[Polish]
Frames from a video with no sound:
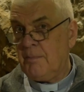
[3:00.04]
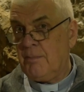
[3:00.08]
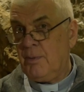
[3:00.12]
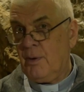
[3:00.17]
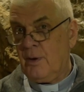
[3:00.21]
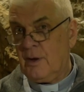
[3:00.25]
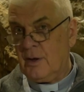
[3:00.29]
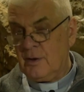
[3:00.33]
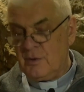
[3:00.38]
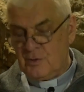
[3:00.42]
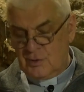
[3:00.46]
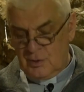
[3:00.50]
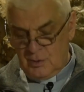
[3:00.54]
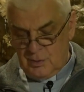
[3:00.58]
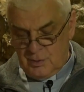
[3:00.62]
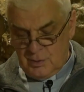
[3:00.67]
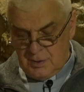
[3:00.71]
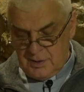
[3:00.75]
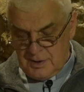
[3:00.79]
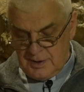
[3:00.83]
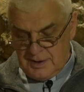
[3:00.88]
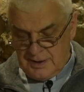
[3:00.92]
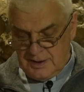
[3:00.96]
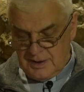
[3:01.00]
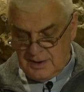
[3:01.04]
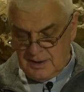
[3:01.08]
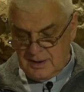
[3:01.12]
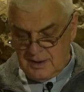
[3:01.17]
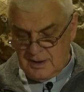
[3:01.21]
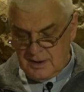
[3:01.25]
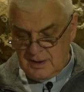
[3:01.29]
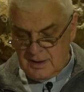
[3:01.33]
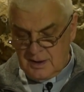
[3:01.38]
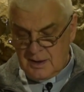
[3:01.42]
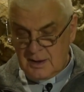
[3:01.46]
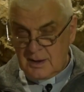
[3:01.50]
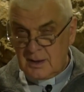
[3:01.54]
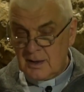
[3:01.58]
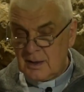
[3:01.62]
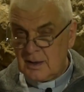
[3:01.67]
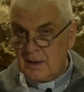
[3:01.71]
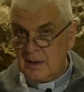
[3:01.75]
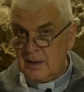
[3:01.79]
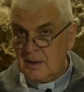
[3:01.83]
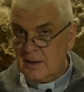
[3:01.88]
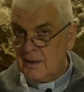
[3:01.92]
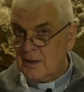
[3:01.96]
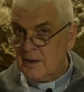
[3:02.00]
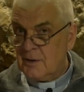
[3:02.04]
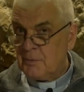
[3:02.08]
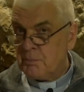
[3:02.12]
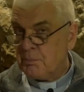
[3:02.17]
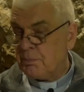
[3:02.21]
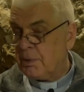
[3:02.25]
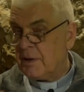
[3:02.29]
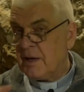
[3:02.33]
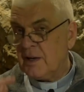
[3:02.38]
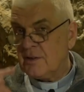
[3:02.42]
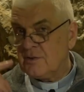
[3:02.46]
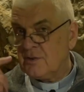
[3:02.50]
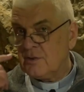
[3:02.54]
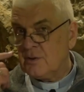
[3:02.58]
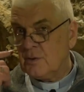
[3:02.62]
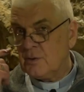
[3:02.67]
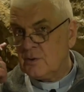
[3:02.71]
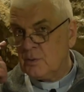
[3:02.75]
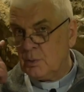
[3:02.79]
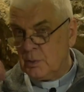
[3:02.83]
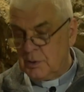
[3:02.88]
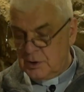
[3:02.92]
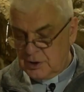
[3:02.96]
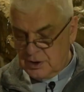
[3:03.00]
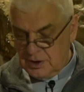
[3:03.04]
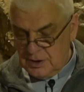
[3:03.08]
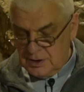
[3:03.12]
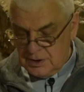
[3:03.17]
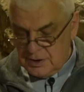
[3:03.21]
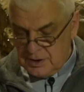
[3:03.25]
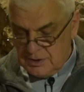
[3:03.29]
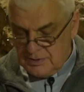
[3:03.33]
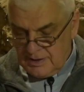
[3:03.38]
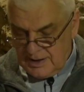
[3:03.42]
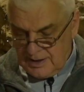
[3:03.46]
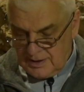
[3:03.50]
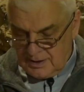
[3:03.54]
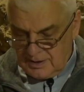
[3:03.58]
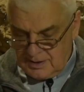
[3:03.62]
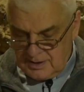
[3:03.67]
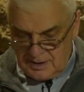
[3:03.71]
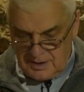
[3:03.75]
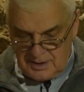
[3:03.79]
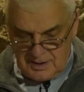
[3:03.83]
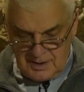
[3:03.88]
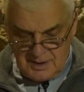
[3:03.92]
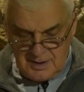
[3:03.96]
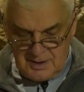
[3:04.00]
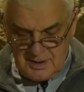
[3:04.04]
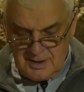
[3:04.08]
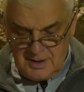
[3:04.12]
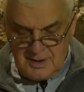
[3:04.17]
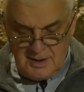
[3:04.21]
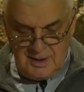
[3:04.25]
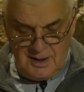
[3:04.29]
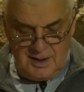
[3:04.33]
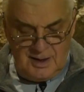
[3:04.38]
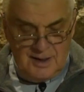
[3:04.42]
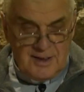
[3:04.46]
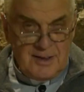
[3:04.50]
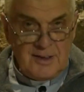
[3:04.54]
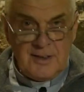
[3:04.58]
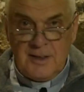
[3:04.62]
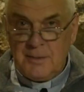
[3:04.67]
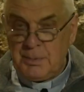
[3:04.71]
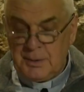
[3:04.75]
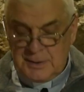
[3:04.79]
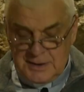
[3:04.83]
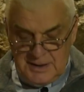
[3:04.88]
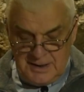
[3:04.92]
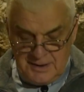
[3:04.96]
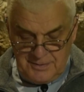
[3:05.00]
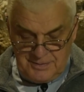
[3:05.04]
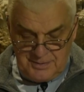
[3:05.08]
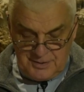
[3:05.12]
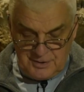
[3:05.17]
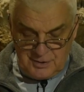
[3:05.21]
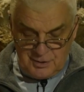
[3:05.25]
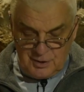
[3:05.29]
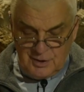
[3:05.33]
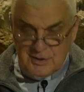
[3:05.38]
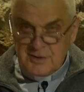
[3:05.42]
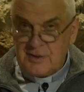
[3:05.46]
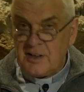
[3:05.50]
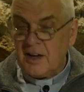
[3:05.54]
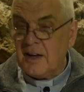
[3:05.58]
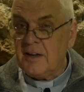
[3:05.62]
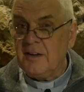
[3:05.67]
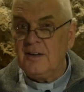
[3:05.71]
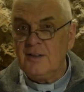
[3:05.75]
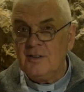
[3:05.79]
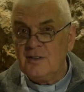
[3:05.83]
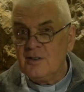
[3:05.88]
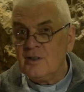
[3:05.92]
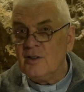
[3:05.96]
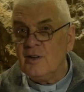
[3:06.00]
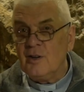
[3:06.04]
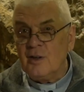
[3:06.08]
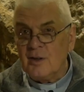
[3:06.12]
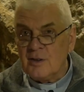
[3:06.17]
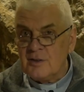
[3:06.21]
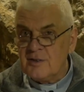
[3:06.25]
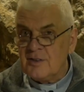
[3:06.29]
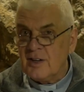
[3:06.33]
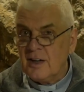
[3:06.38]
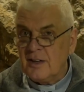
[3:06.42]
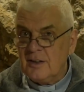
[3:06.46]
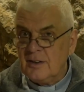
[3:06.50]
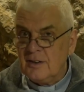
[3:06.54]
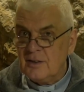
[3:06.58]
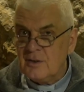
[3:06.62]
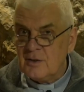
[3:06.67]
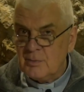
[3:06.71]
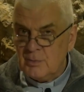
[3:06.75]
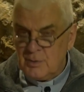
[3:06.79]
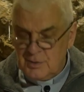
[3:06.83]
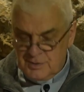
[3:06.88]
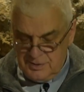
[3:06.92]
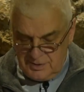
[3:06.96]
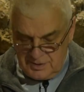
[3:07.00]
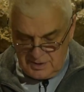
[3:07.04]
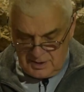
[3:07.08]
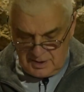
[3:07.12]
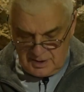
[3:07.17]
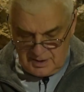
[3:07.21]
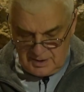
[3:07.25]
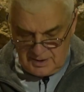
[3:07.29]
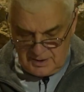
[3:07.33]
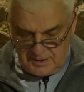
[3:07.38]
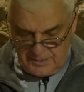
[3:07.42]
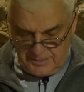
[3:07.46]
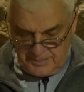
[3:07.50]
pojęć ogólnych. Pies słyszy dźwięki, ale nie potrafi docenić i ocenić muzyki.